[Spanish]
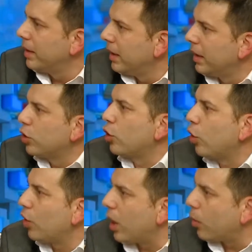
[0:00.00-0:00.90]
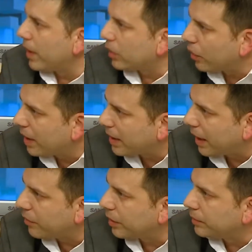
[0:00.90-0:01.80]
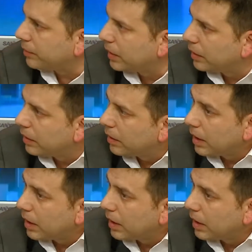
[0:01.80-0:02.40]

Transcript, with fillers: ¿De cuánto va a ser la inflación en el primer semestre?